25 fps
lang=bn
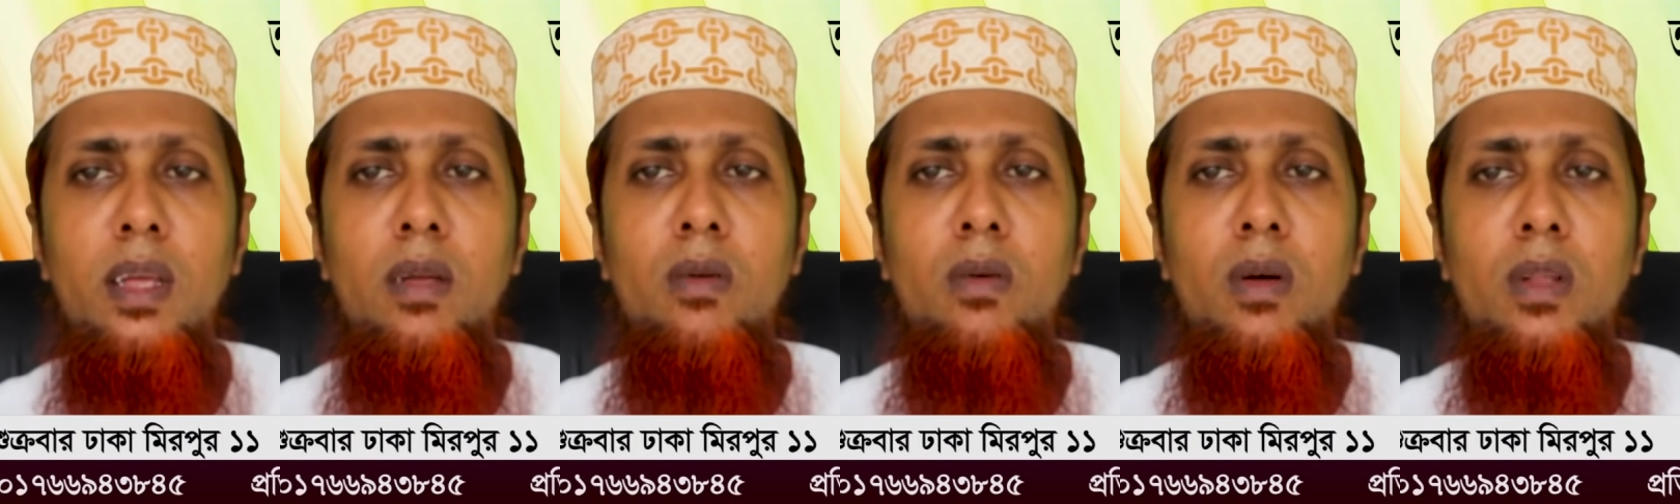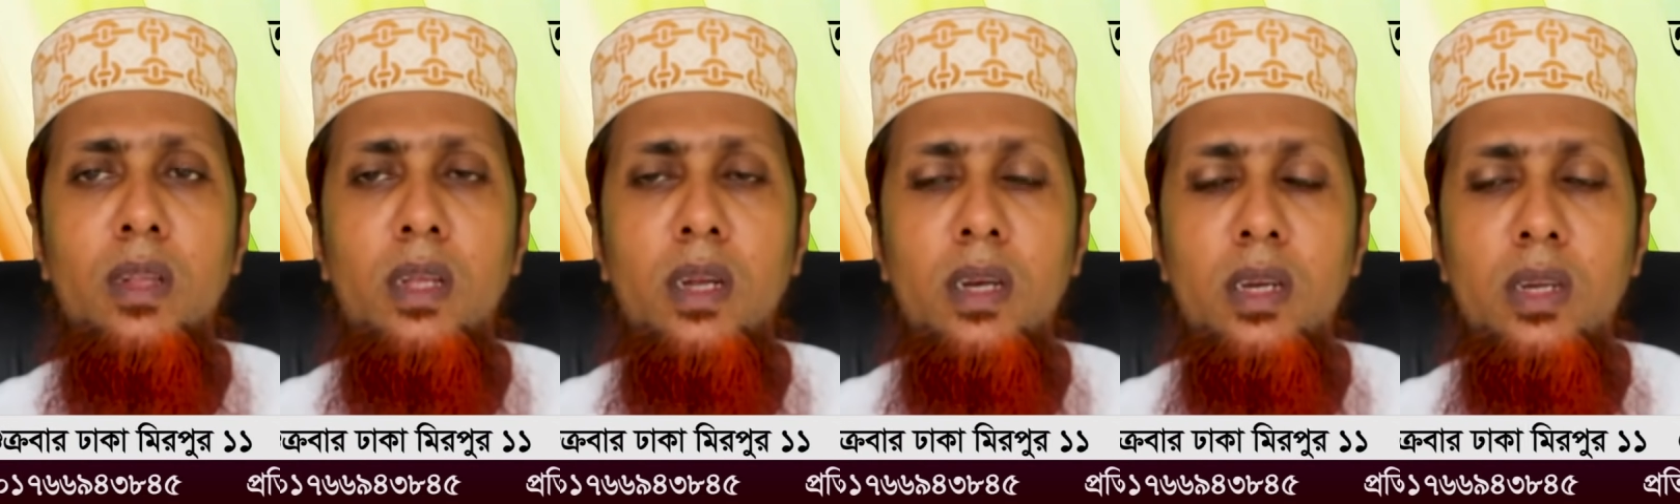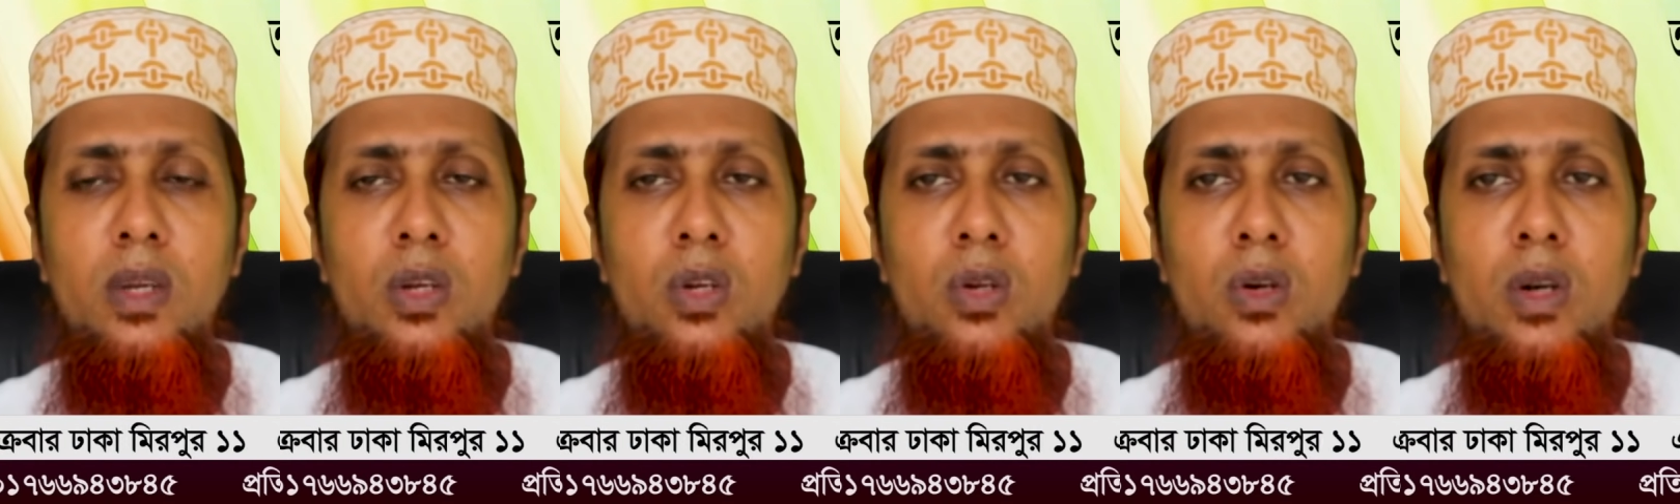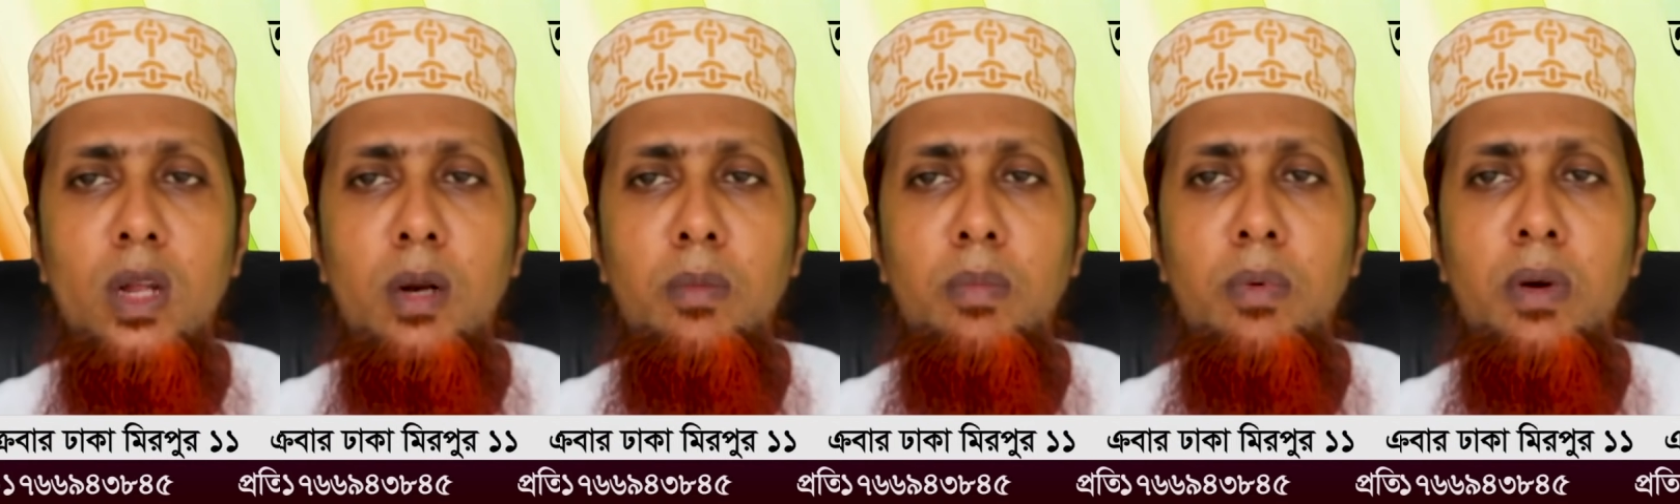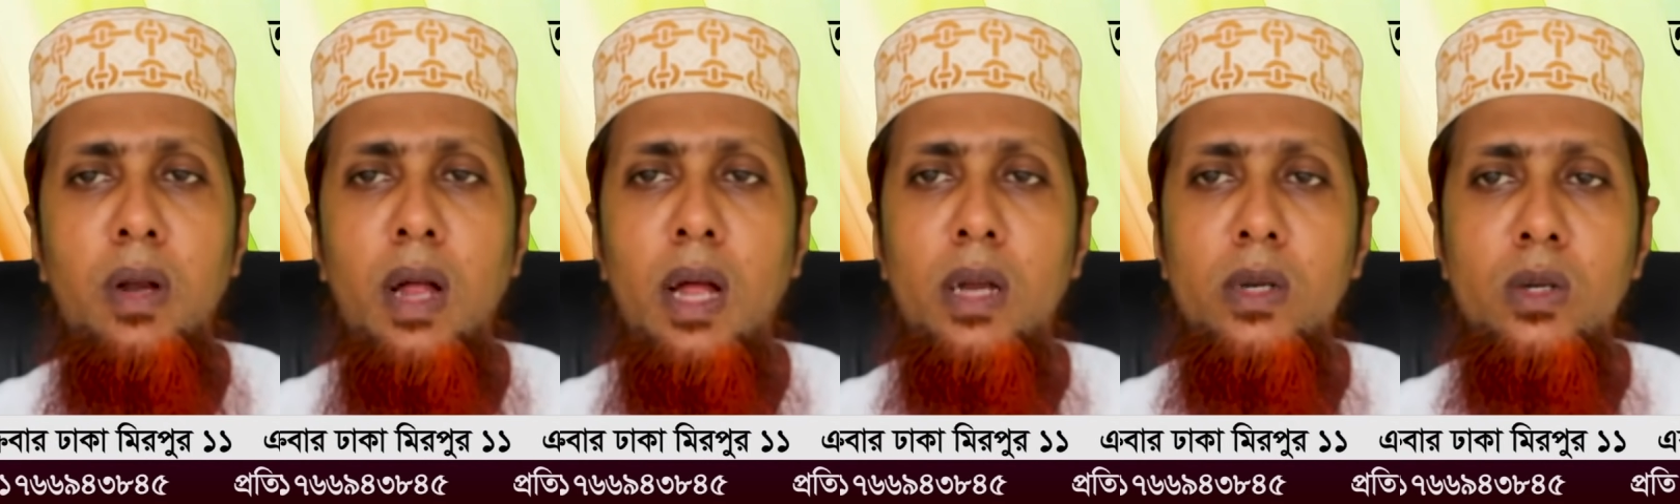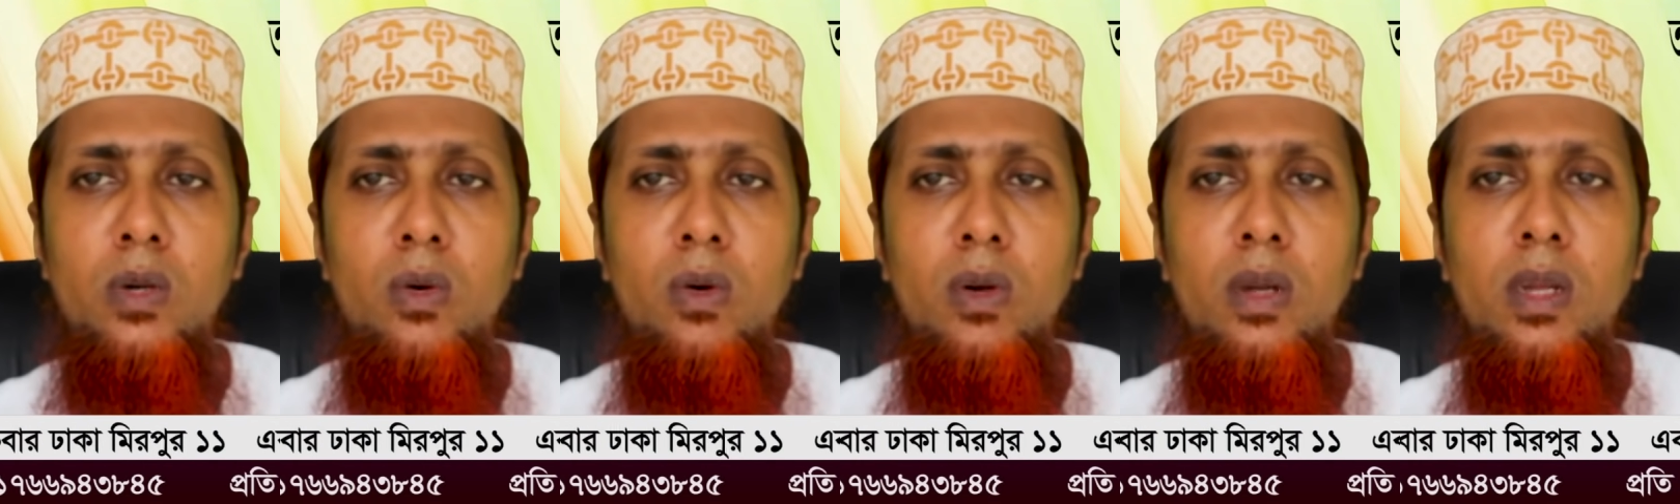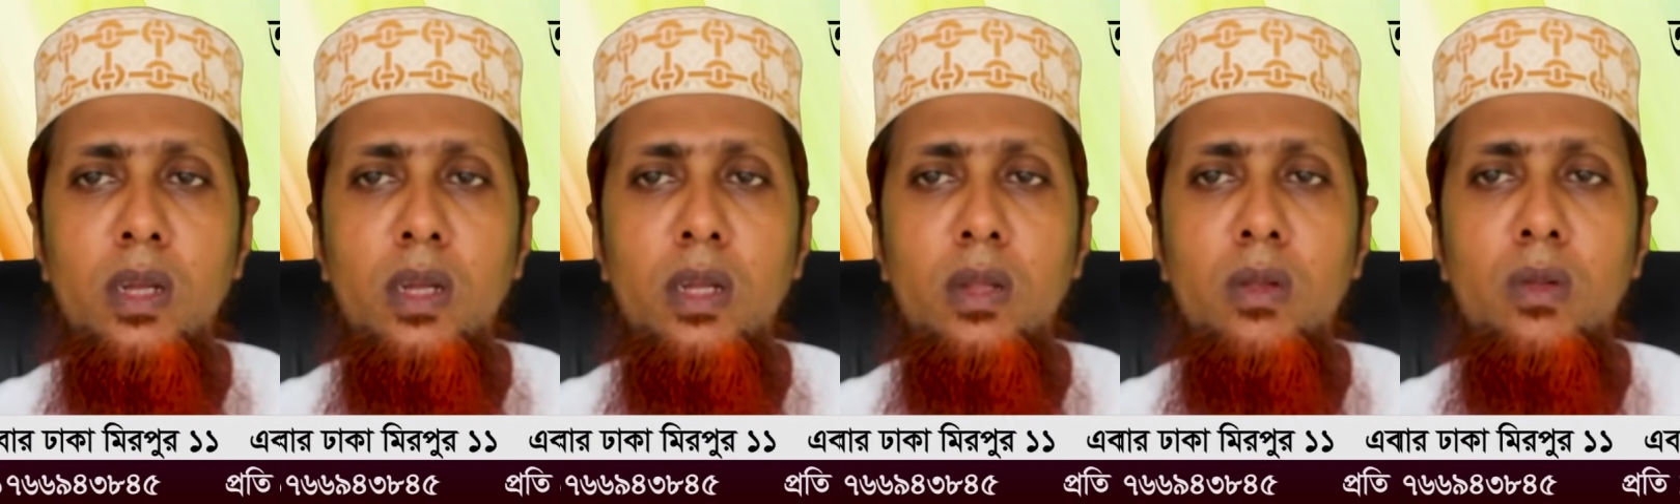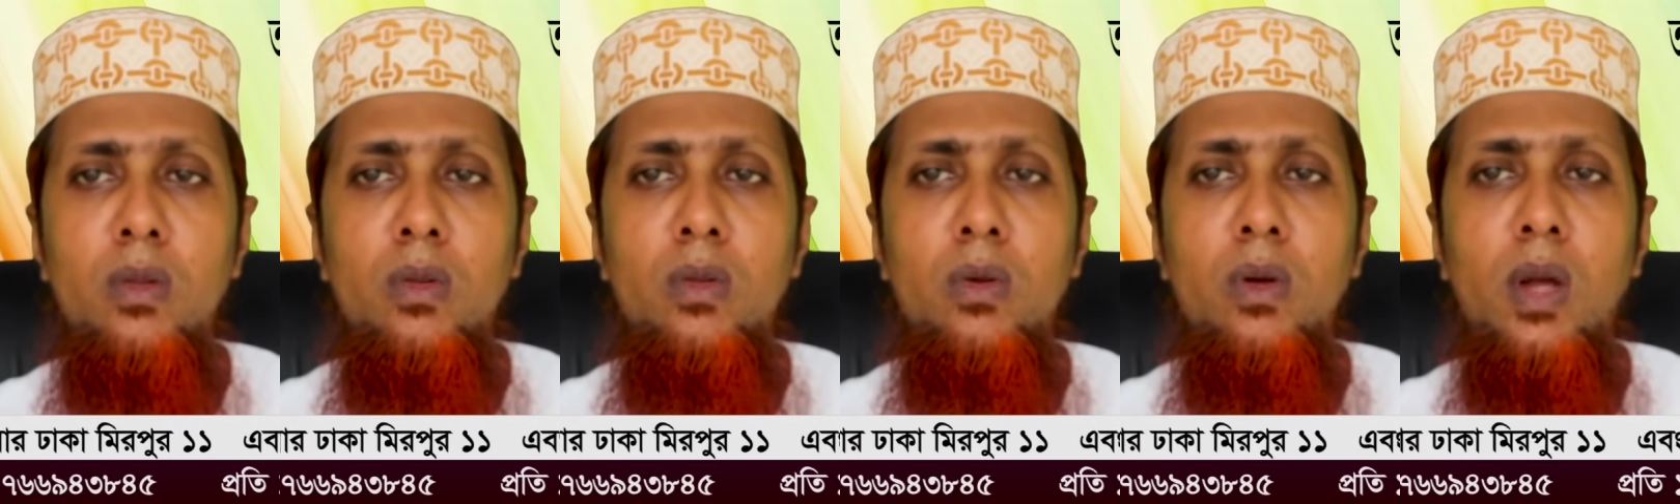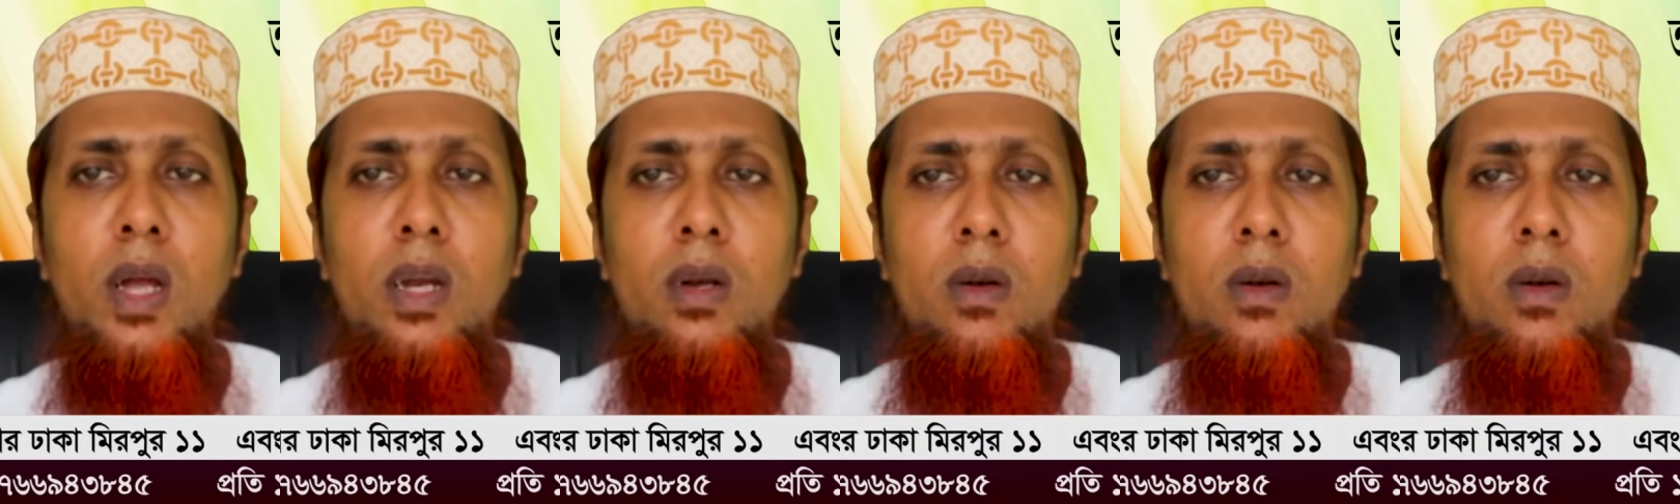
এই কথাটি শোনার পর আসলে কিন্তু